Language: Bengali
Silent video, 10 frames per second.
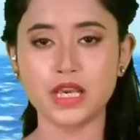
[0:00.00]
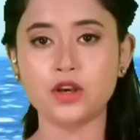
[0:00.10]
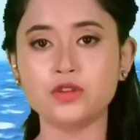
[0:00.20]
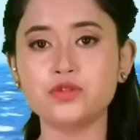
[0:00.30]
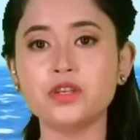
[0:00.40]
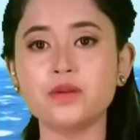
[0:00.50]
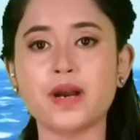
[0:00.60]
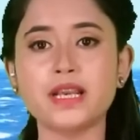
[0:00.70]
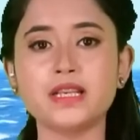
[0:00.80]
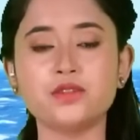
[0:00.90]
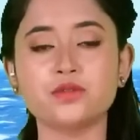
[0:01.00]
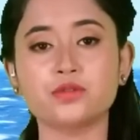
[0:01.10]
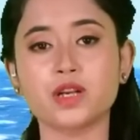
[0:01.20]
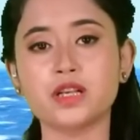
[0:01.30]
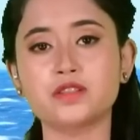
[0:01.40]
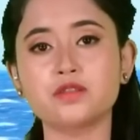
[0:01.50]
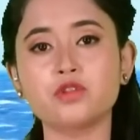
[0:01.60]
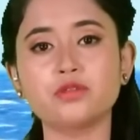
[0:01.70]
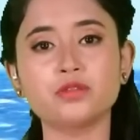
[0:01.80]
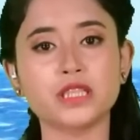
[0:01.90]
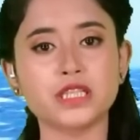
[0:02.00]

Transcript: এই অঞ্চলের বাইরে যুক্তরাষ্ট্রের মতো